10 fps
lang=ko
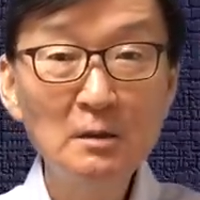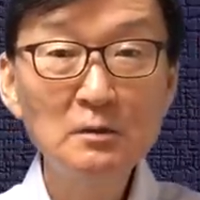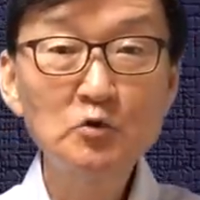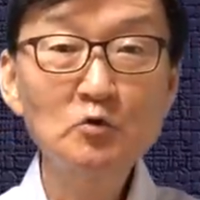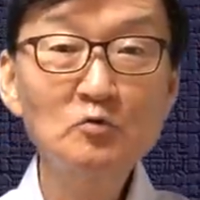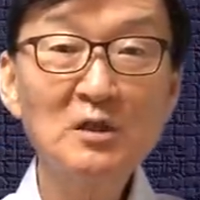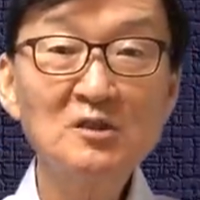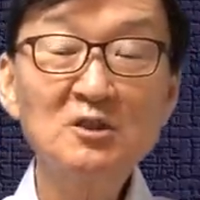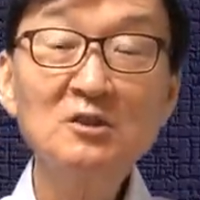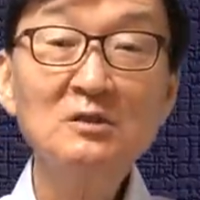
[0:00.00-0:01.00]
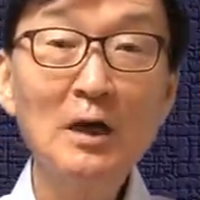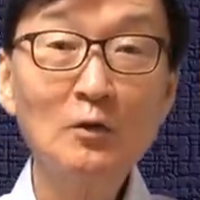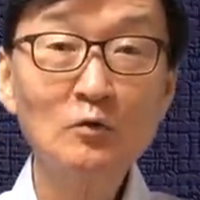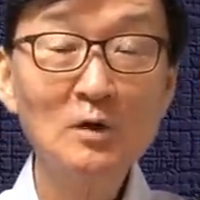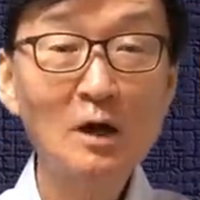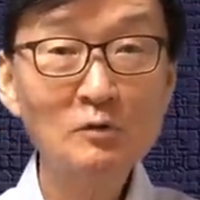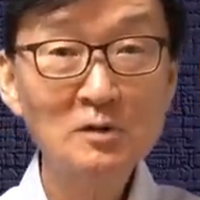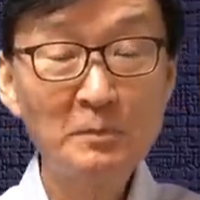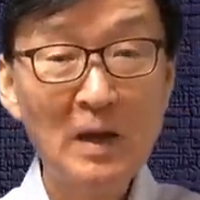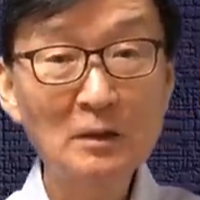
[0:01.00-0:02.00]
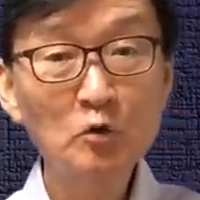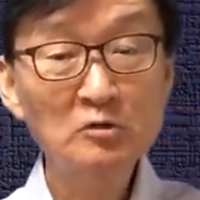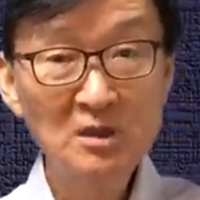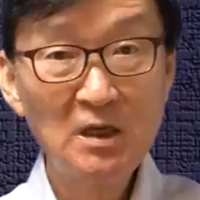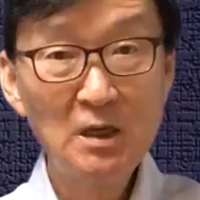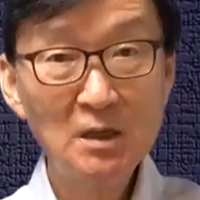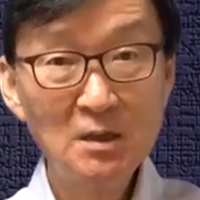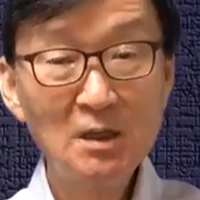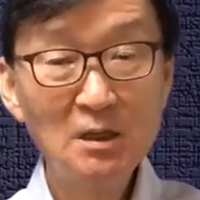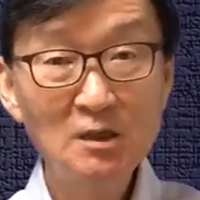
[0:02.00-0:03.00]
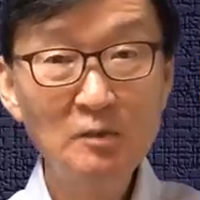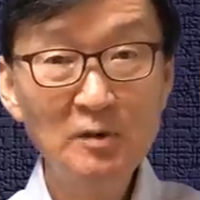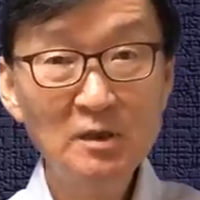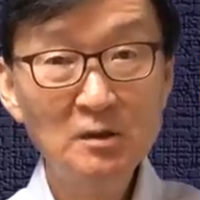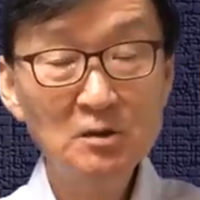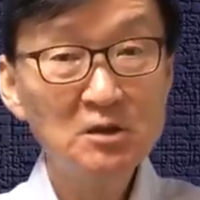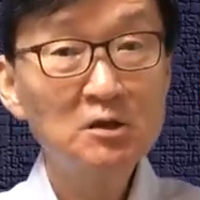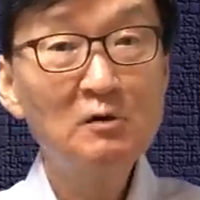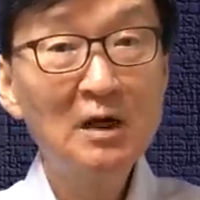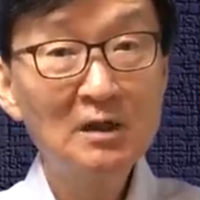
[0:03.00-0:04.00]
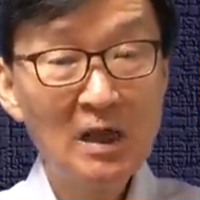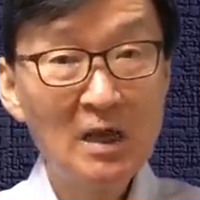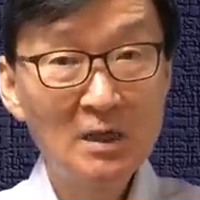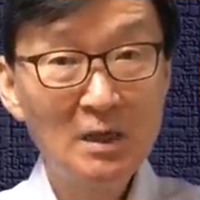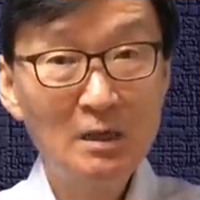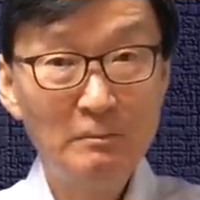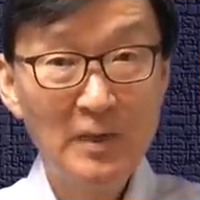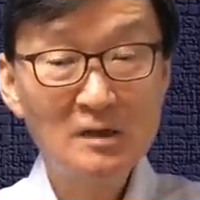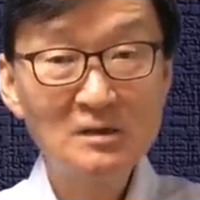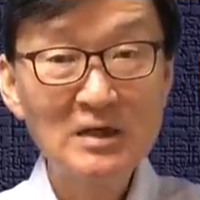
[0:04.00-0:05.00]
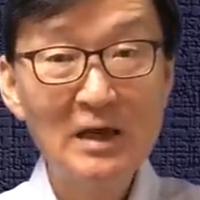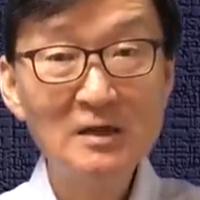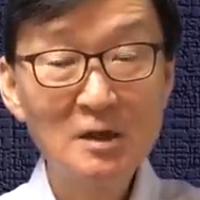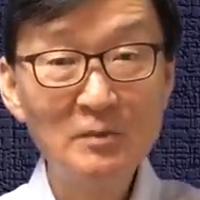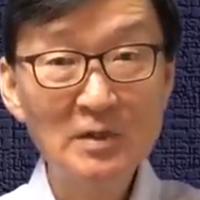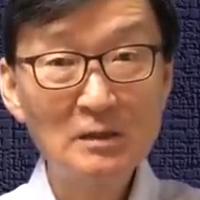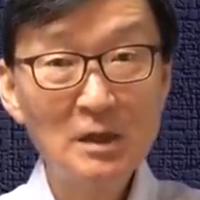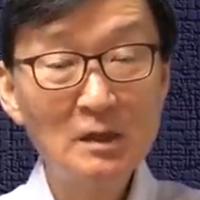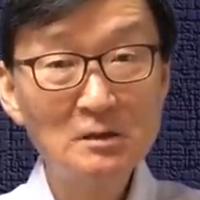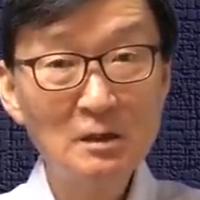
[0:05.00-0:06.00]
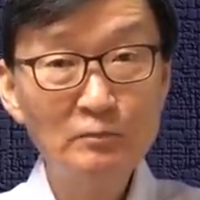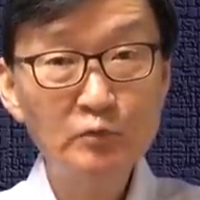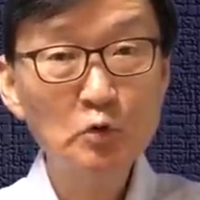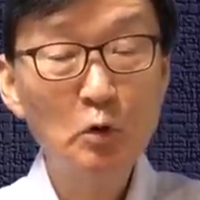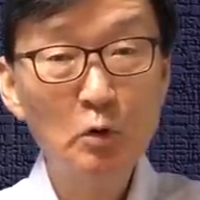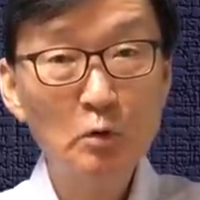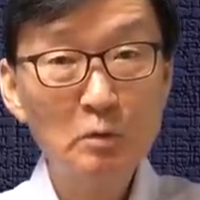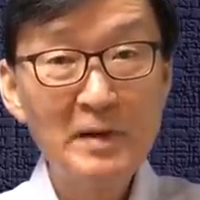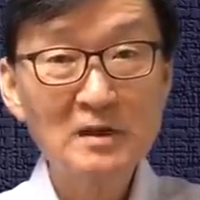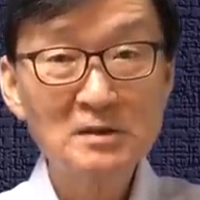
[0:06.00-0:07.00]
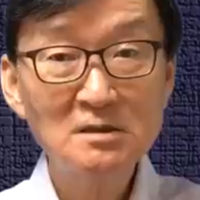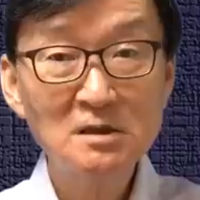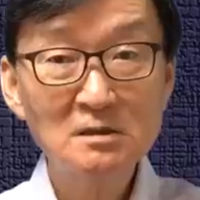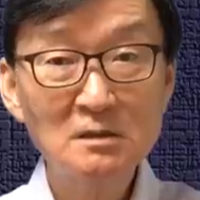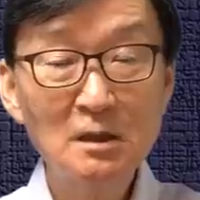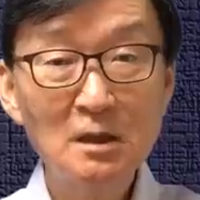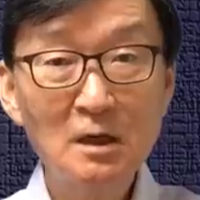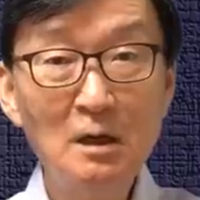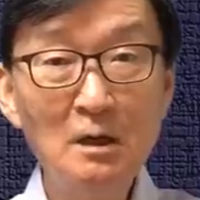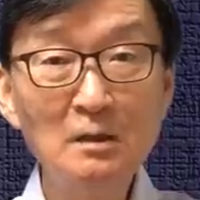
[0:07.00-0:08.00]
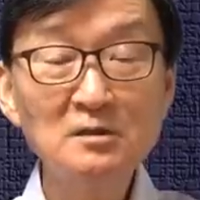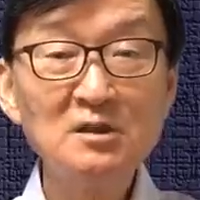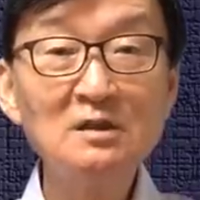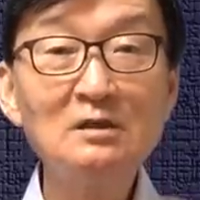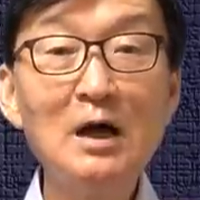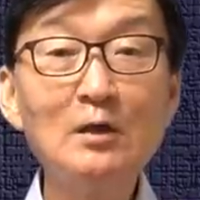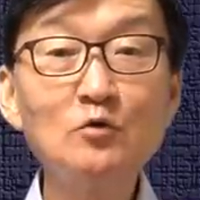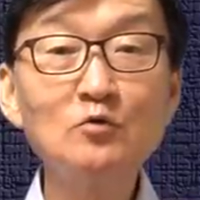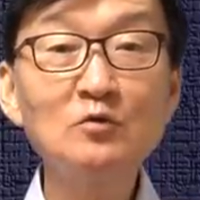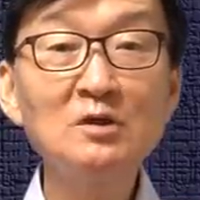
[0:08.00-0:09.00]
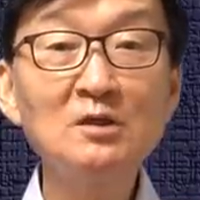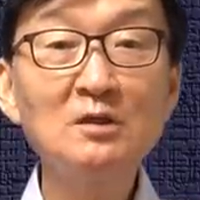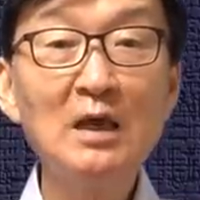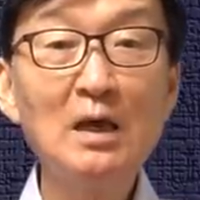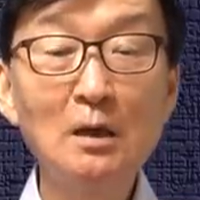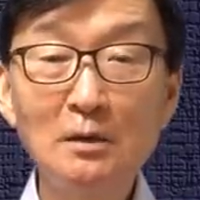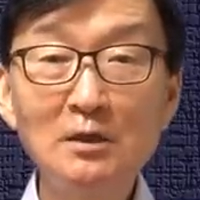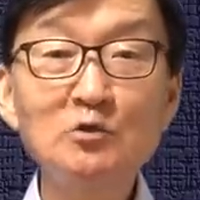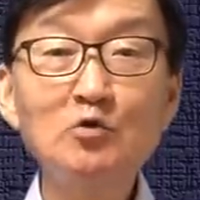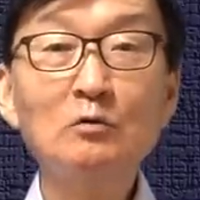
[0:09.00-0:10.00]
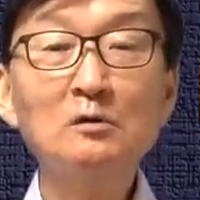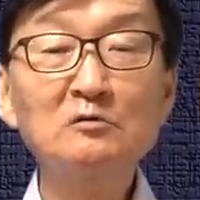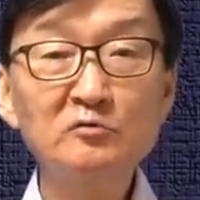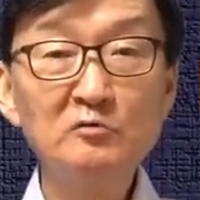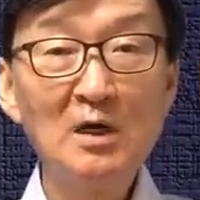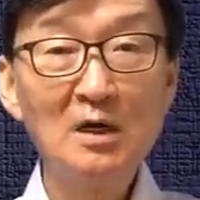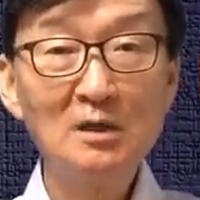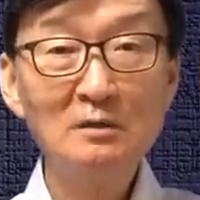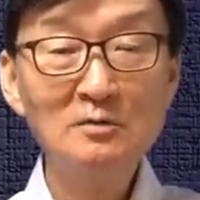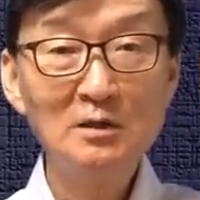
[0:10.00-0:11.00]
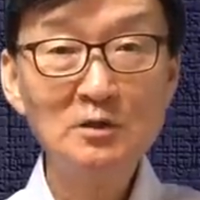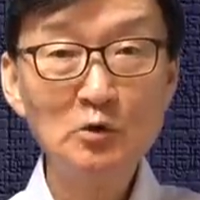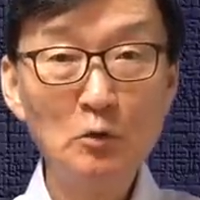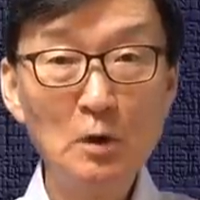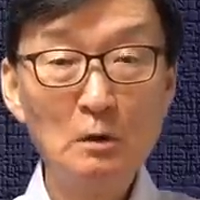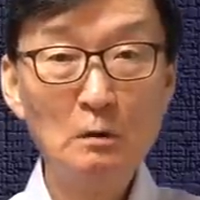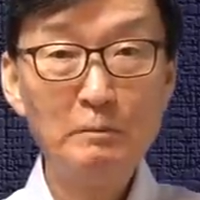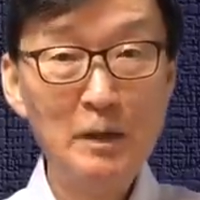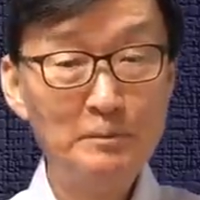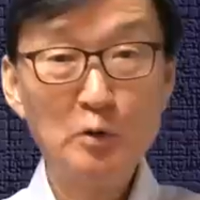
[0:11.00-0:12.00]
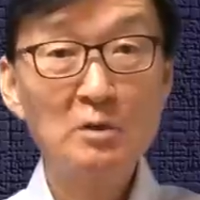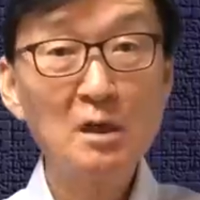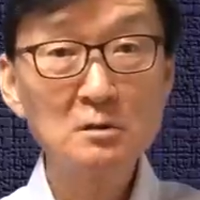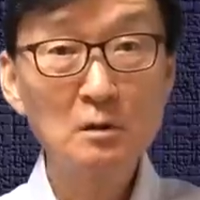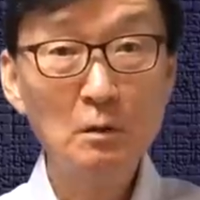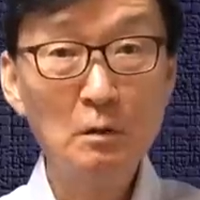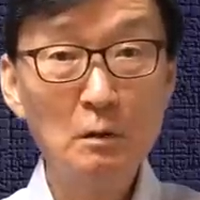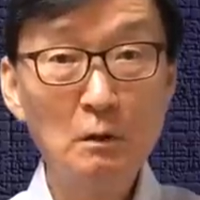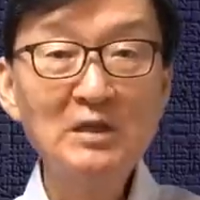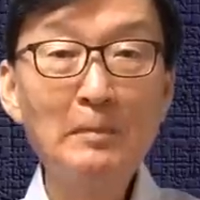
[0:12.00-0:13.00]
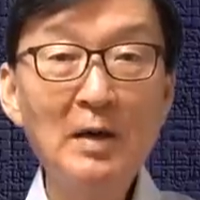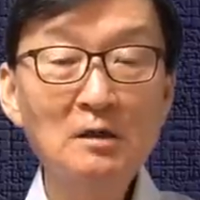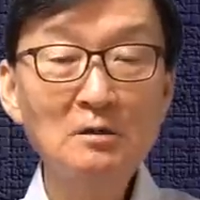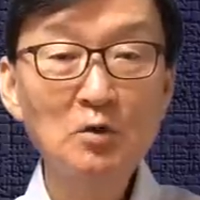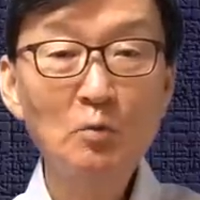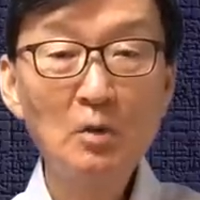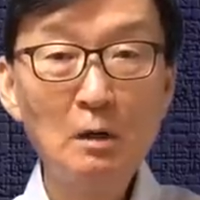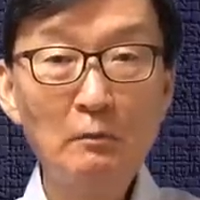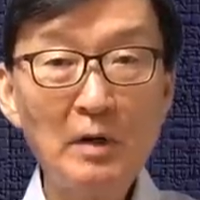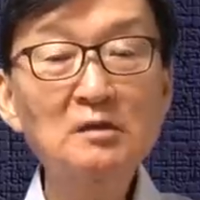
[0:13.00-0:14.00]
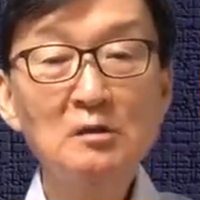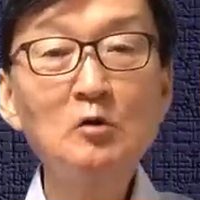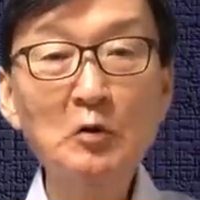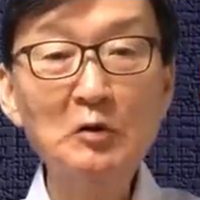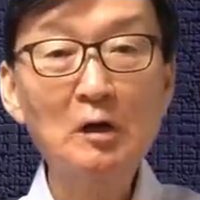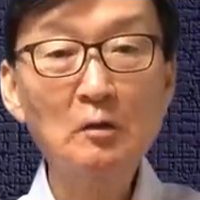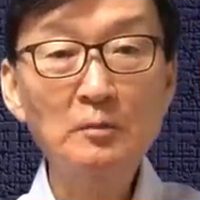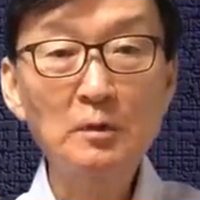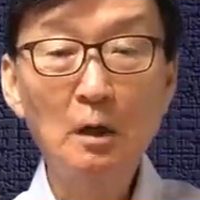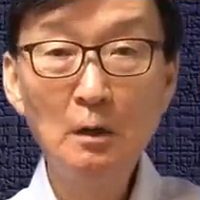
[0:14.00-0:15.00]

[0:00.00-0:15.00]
중국의 칭화윤이라고 이제 반도체 그 기업인데 칭화대학이 맹긴 자회사입니다. 근데 이게 이제 부도로 파산 직전이니까 칭화윤이에 1조 원을 투자하겠다고 지난 7월에 발표를 했어요. 대망 정부가 확 들고 일어난 겁니다.